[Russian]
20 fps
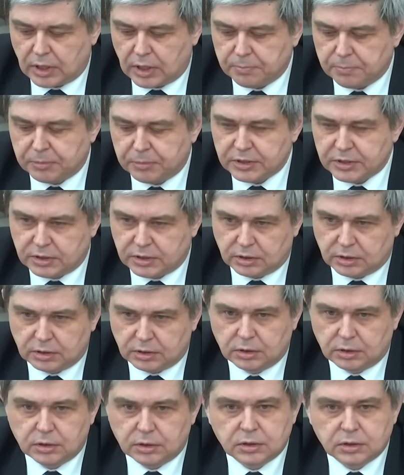опасен
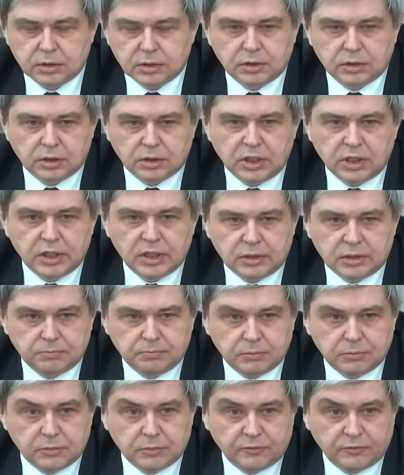
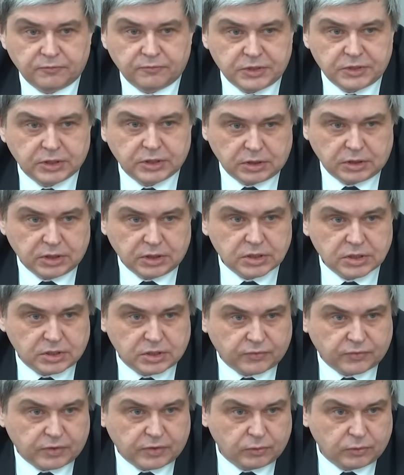для всех нас
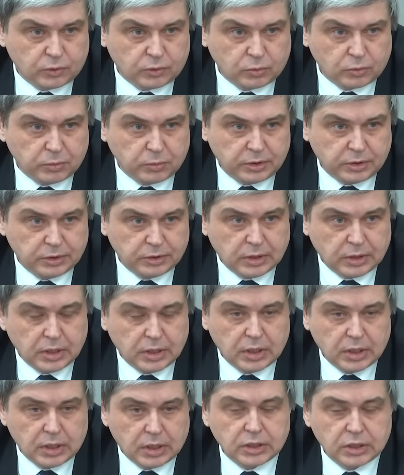цифровой рубль?
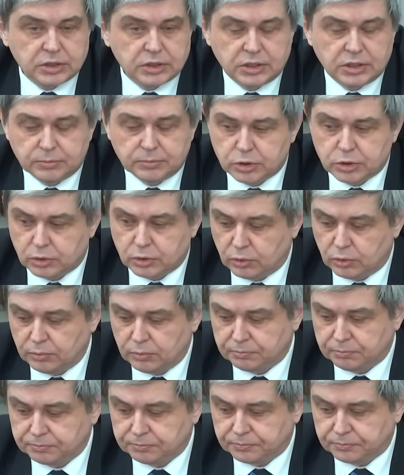Тем,
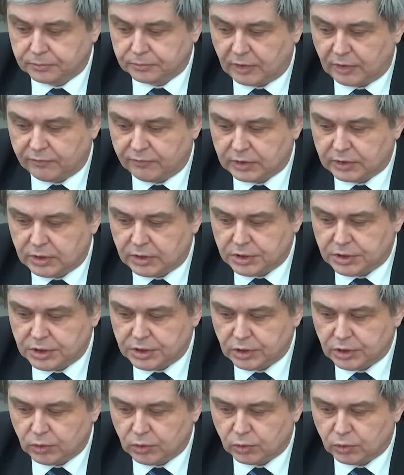что в
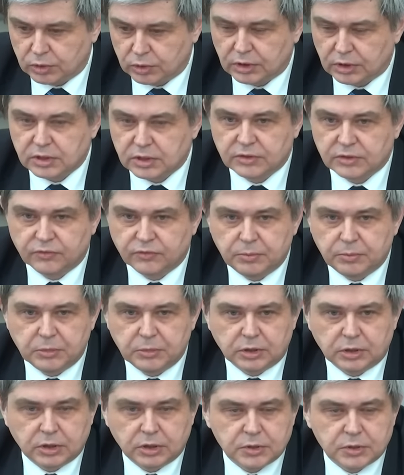отличие от
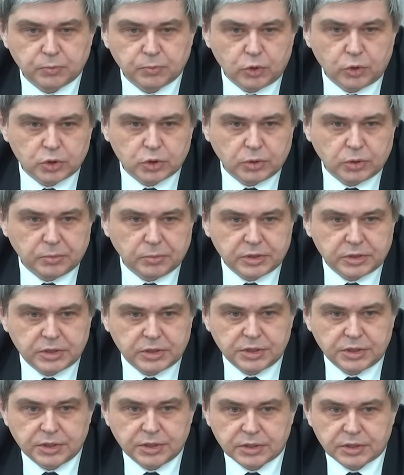современных используемых
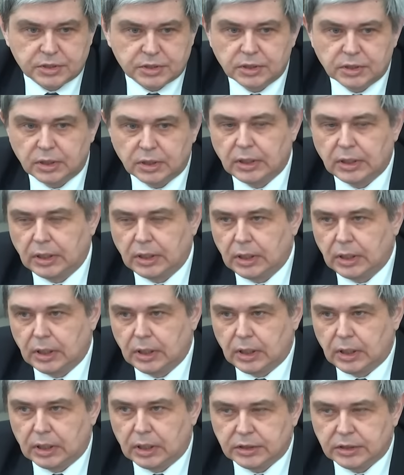сейчас
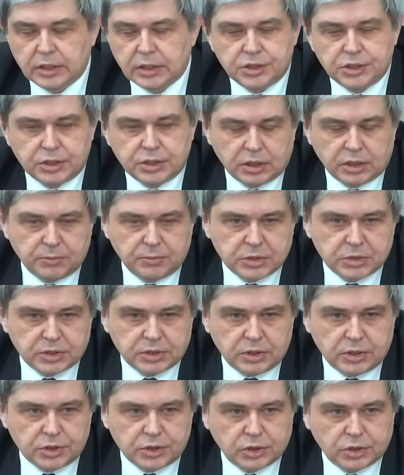наличных и
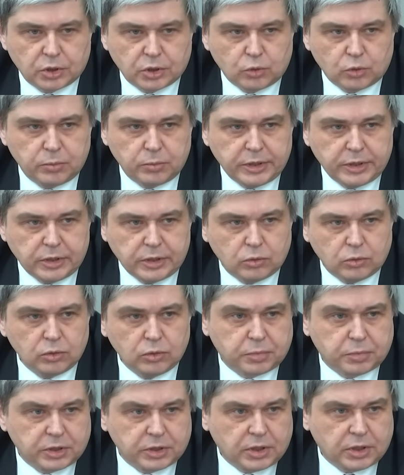безналичных рублей,
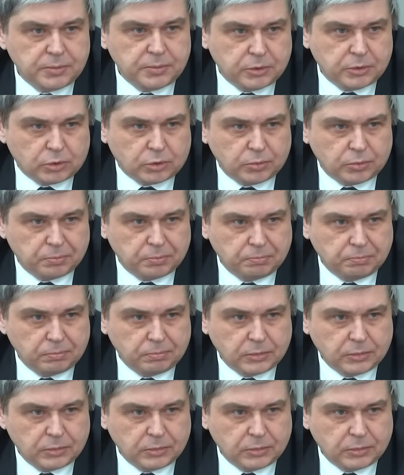он программируем.